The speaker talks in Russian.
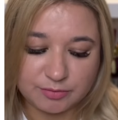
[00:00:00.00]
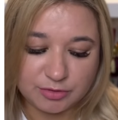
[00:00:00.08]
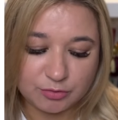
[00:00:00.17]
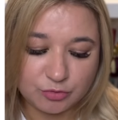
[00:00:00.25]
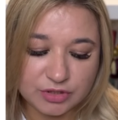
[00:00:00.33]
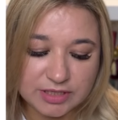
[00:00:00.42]

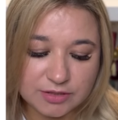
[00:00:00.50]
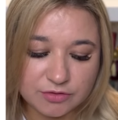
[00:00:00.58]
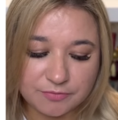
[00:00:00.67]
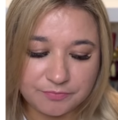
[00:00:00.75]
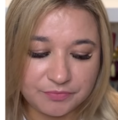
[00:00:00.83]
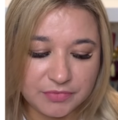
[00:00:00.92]
моему
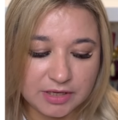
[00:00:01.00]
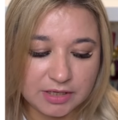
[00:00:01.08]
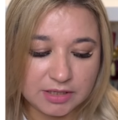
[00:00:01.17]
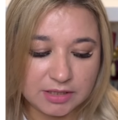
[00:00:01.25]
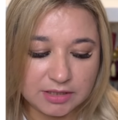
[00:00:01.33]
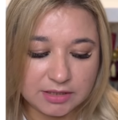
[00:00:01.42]
зятю.
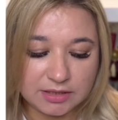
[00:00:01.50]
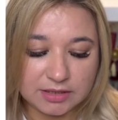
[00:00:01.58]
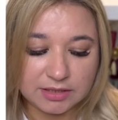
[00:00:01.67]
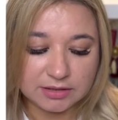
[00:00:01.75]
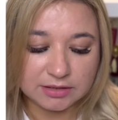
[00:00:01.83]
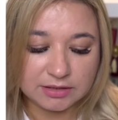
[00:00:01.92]

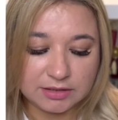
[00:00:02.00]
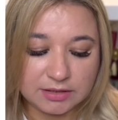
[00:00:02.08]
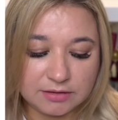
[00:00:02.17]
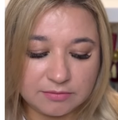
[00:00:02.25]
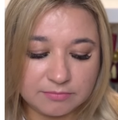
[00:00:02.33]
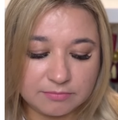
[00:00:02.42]
Так, и
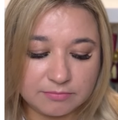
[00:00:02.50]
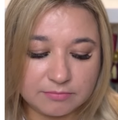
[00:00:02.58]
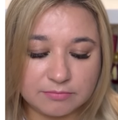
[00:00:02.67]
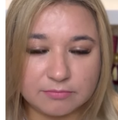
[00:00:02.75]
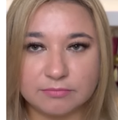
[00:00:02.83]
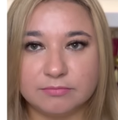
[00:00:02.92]

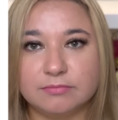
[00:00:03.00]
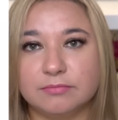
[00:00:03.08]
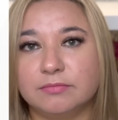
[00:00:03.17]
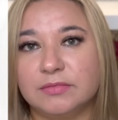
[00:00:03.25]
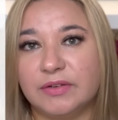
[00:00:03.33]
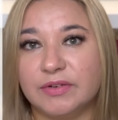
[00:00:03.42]

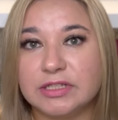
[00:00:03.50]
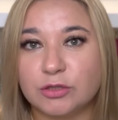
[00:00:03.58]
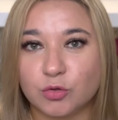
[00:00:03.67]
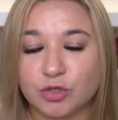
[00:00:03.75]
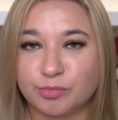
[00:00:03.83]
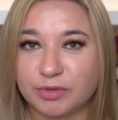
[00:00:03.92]
давайте
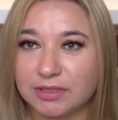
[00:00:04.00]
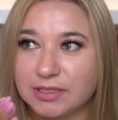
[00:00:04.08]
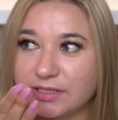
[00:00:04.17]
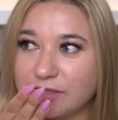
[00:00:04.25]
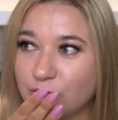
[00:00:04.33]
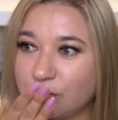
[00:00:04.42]
тоже
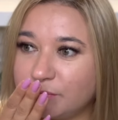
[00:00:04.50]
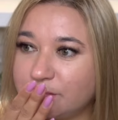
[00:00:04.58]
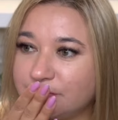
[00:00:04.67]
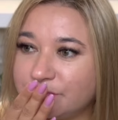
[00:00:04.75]
протестируем.